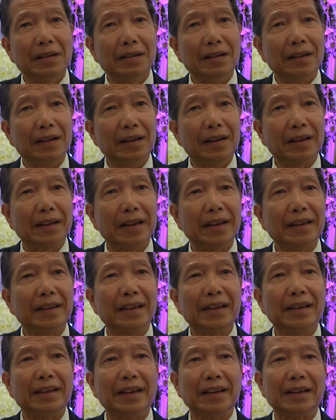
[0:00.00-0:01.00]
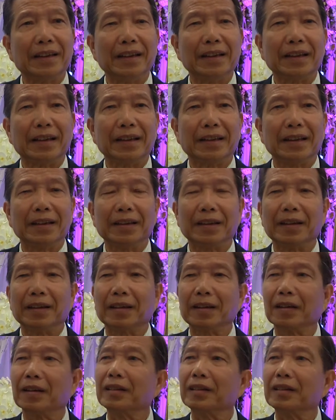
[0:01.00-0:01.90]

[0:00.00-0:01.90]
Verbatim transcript: là cái cái cái cái cái cái cái cái,